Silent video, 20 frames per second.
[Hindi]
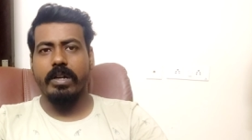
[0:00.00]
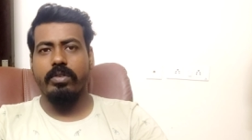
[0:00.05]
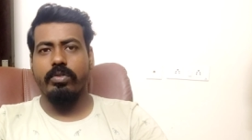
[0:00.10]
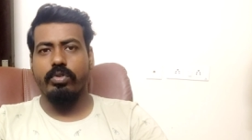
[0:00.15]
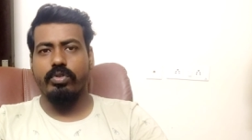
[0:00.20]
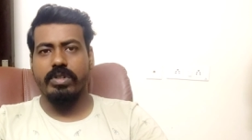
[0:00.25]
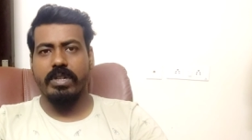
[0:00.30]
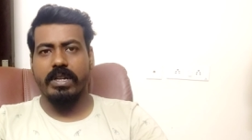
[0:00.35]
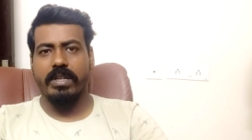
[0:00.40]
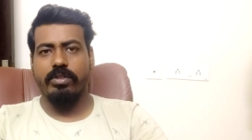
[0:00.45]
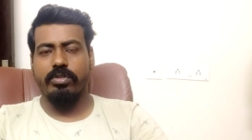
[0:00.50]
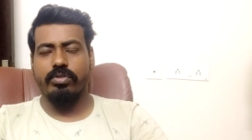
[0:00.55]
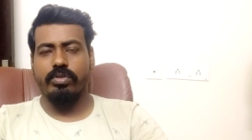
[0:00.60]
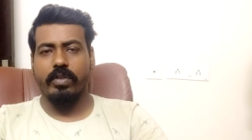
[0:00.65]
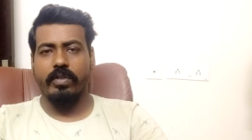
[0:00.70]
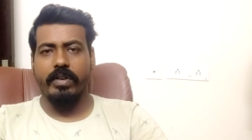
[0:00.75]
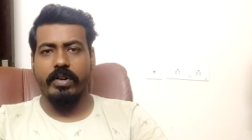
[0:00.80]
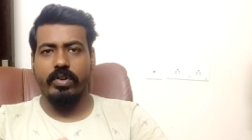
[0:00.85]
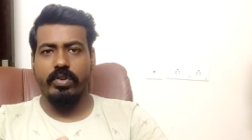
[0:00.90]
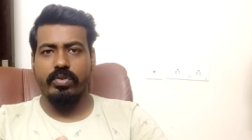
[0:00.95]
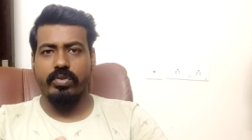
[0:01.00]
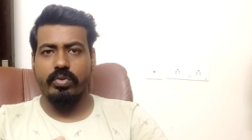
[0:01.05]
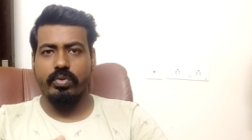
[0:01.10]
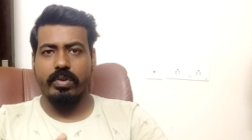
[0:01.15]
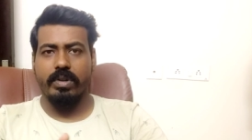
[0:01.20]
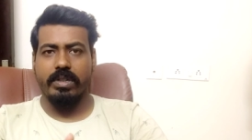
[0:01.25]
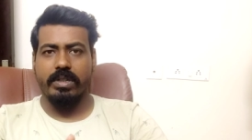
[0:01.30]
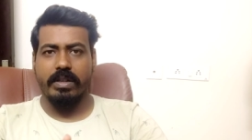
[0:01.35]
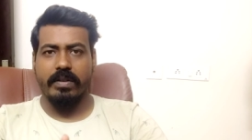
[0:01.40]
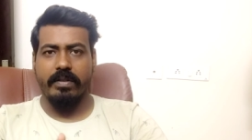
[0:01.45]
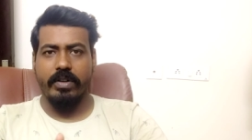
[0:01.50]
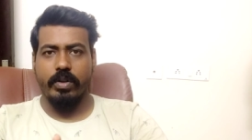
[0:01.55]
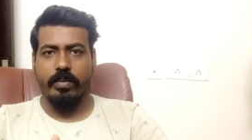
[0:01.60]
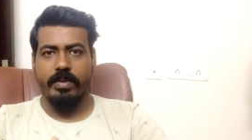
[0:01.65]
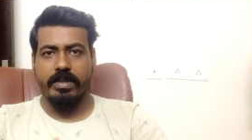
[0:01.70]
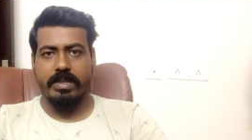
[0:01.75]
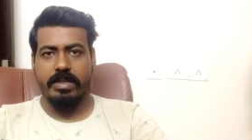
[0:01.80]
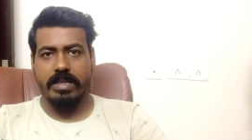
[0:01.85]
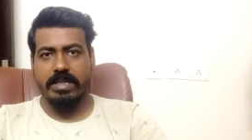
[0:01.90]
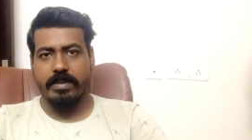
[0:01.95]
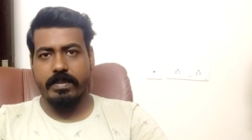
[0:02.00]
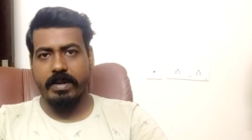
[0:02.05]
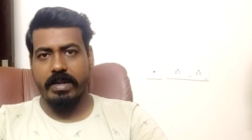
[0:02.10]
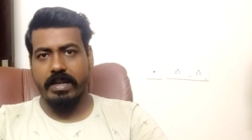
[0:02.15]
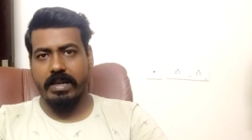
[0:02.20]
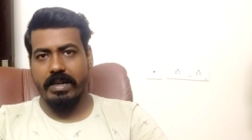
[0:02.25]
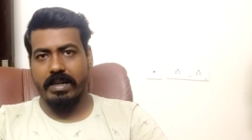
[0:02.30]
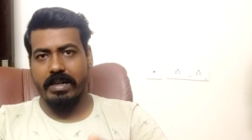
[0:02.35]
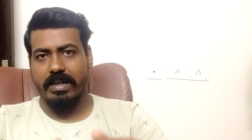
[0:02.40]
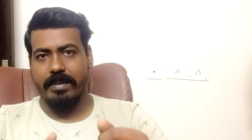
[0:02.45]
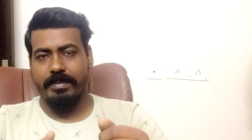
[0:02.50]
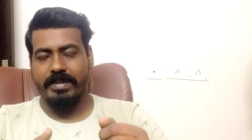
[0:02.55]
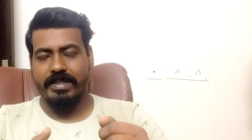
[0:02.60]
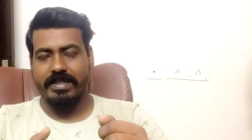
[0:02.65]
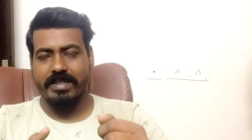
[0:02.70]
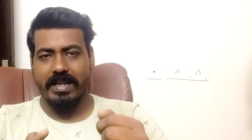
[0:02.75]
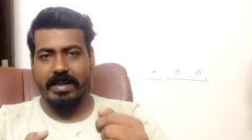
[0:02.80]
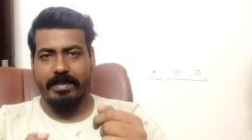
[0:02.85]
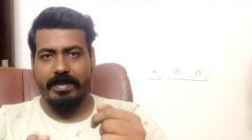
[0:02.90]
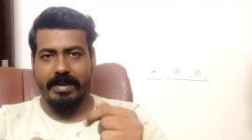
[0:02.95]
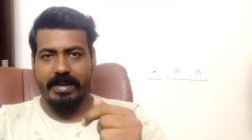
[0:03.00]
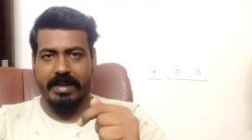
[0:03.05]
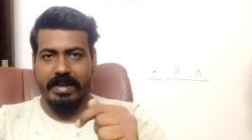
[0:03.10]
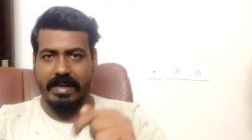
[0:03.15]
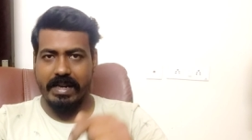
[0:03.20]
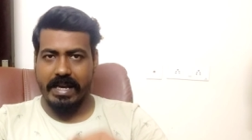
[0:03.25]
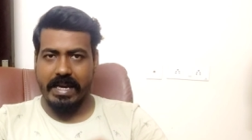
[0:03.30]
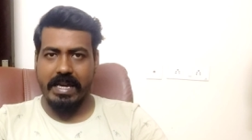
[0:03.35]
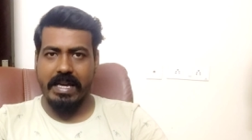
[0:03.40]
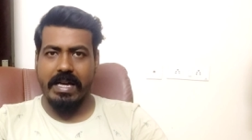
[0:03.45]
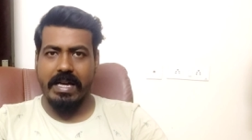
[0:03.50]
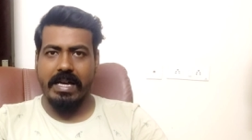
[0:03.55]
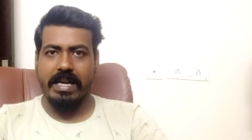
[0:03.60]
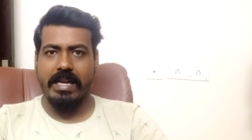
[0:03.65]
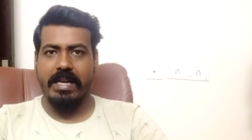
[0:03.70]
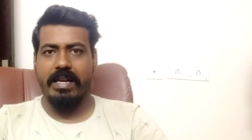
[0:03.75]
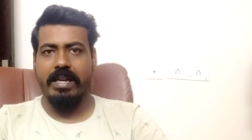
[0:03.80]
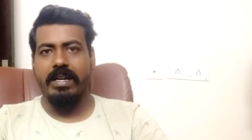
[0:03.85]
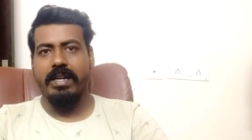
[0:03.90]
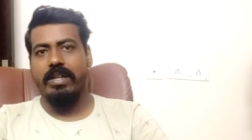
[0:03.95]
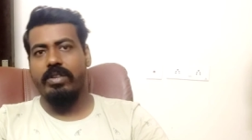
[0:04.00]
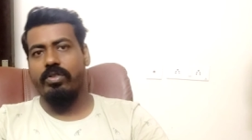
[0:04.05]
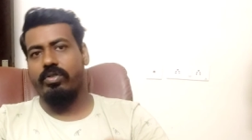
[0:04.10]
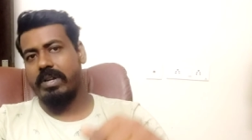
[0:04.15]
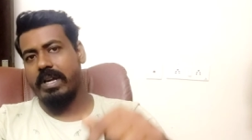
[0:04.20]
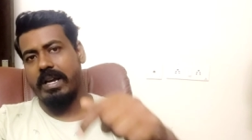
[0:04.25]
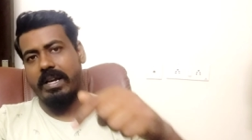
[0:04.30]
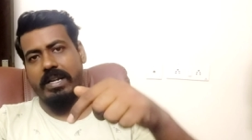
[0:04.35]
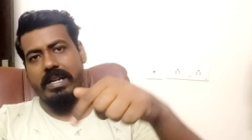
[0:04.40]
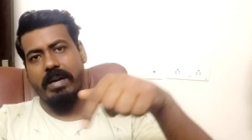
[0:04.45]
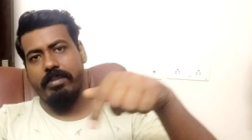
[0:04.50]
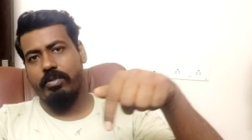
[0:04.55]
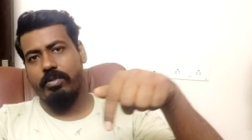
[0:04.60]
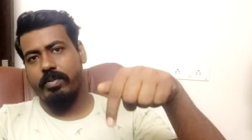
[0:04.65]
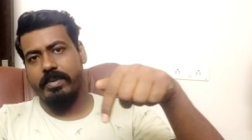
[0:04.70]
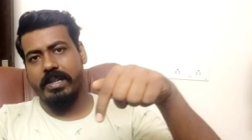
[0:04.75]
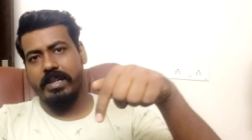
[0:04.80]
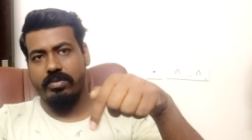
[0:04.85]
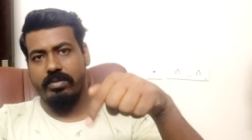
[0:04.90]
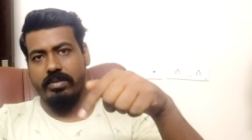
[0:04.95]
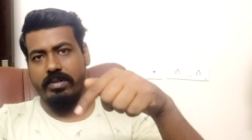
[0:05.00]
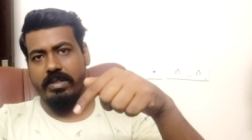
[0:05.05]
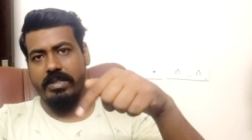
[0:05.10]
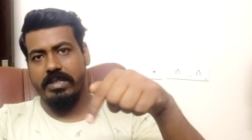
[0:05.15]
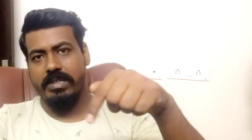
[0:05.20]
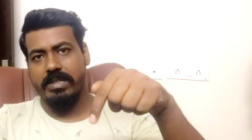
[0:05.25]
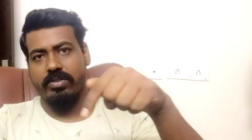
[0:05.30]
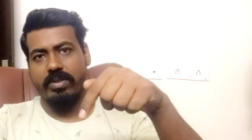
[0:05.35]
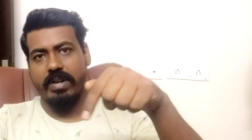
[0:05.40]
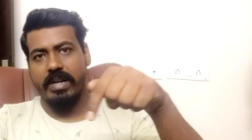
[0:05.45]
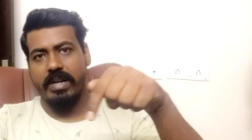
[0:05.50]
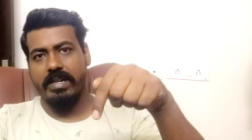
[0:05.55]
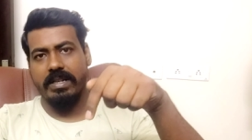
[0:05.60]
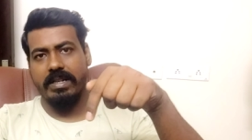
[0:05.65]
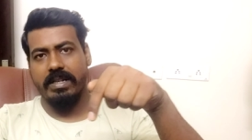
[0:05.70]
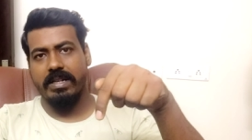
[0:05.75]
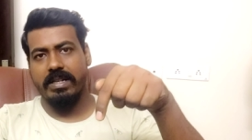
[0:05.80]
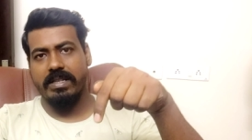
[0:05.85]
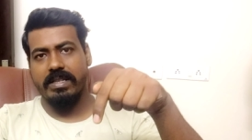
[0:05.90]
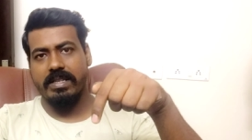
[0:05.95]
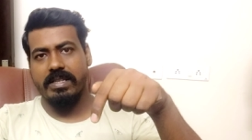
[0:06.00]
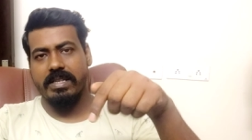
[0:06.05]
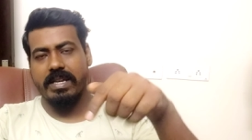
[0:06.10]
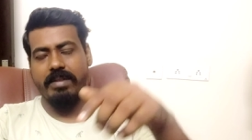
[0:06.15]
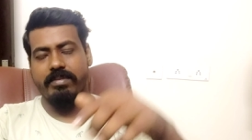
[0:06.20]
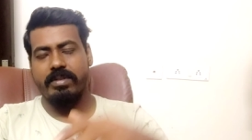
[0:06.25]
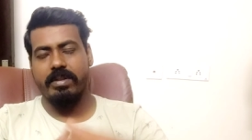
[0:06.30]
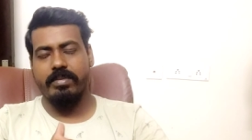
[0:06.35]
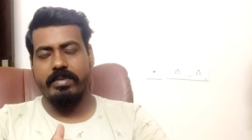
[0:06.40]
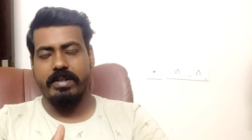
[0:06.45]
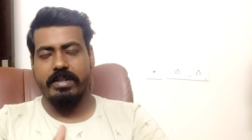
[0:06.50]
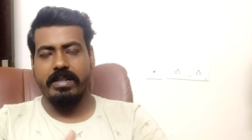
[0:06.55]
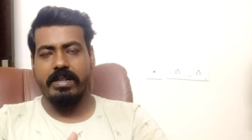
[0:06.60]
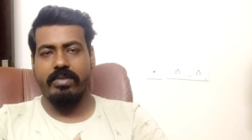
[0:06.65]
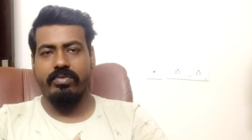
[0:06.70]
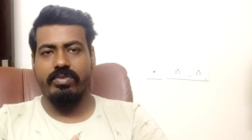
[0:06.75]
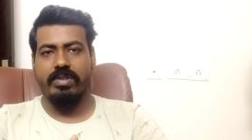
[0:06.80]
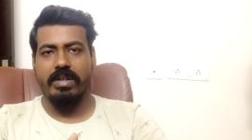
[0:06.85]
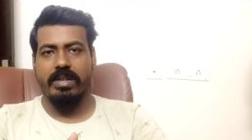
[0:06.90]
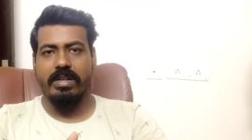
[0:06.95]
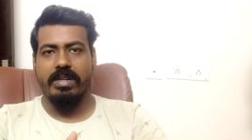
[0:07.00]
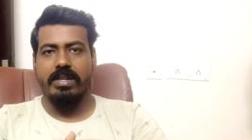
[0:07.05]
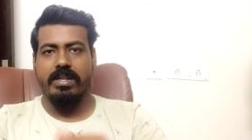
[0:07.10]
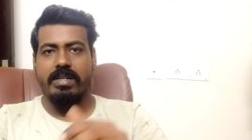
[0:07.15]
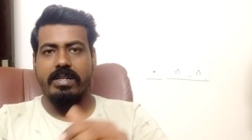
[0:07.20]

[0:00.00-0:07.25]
तो चलिए दोस्तों वीडियो को शुरू करते हैं वीडियो पे चलने से पहले अगर आप इस चैनल पे नए आए हैं तो क्या करना है आपको पता है नीचे जो रेड कलर का सब्सक्राइब का बटन है उसे